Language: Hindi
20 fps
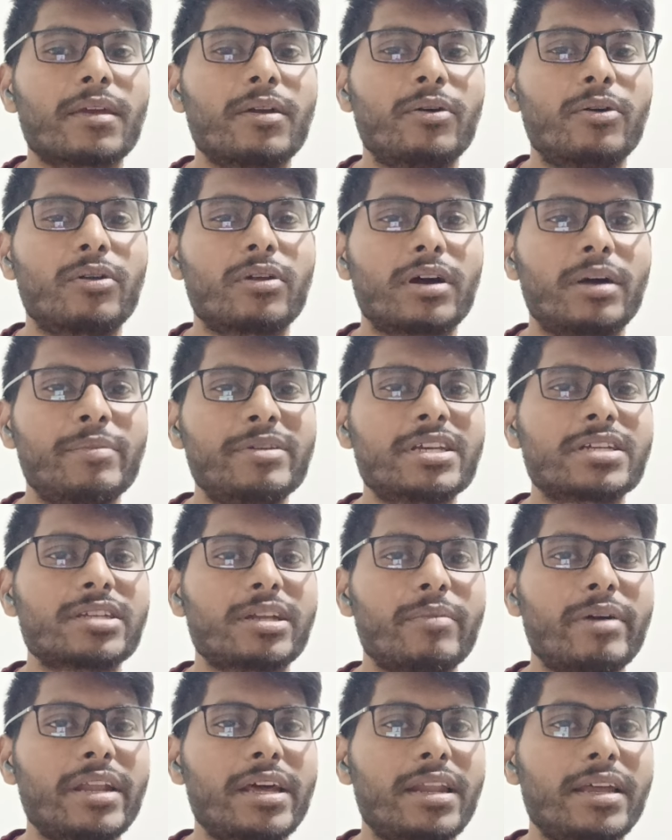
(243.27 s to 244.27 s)
और अभिषेक
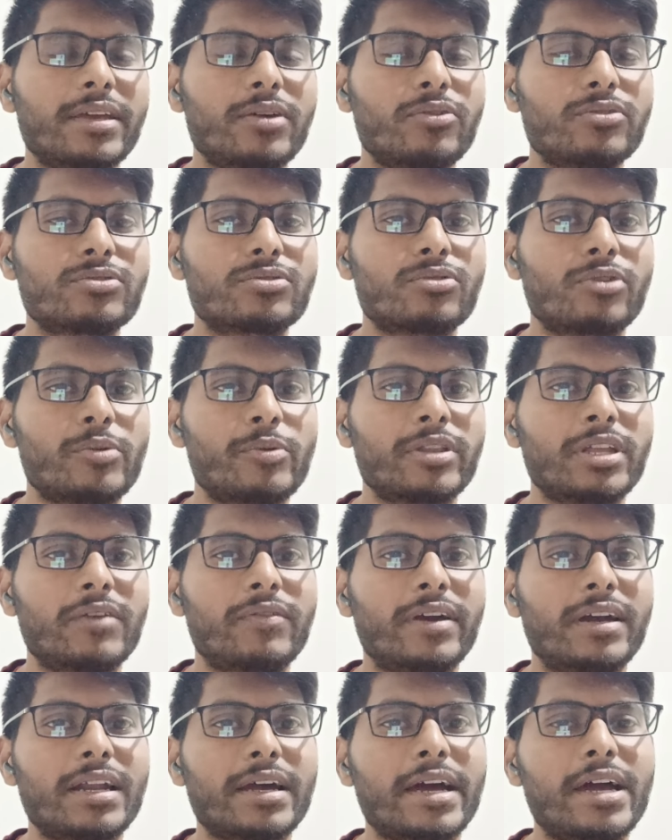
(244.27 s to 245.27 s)
शर्मा ने हालांकि कुछ थोड़े बहुत
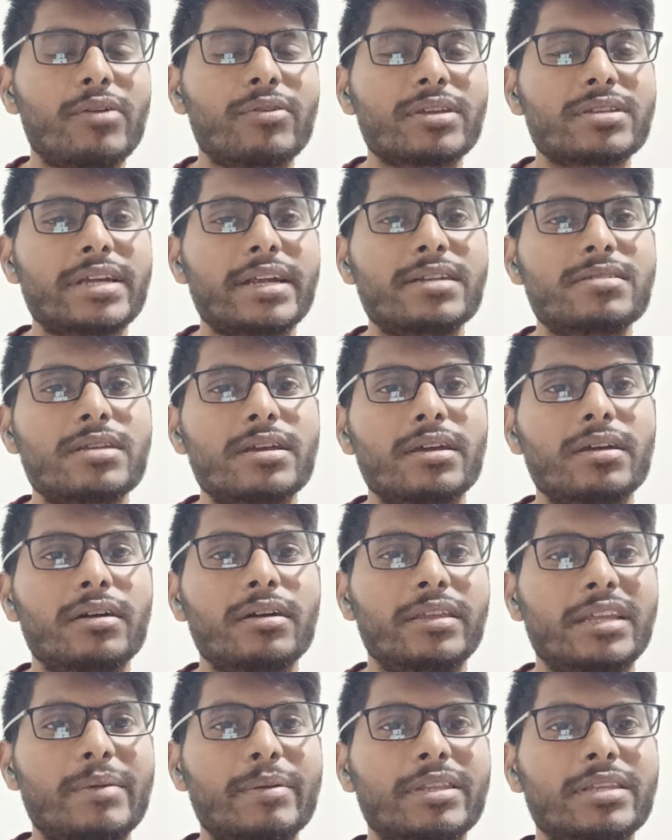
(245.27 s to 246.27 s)
एफर्ट लगाया उनकी साइड से
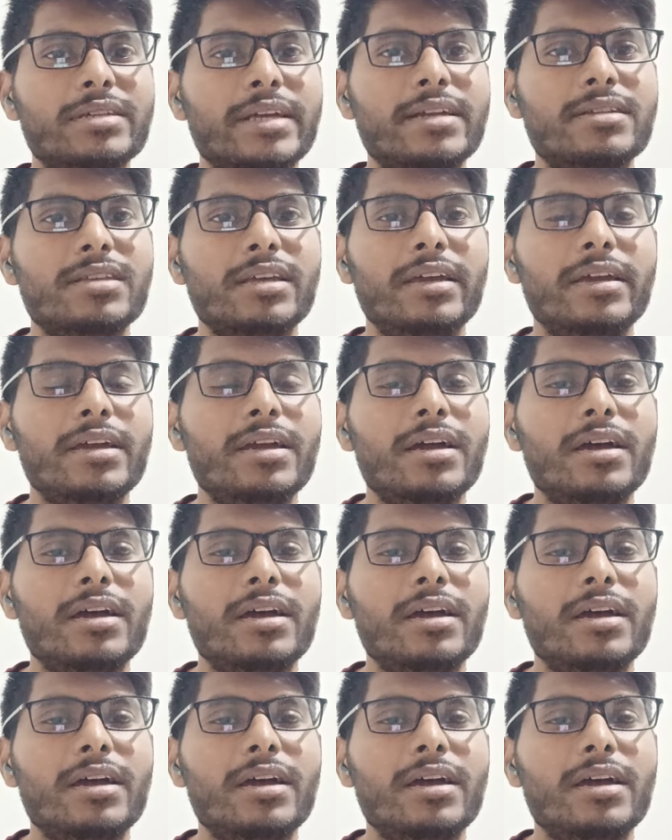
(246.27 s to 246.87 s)
हैदराबाद की साइड से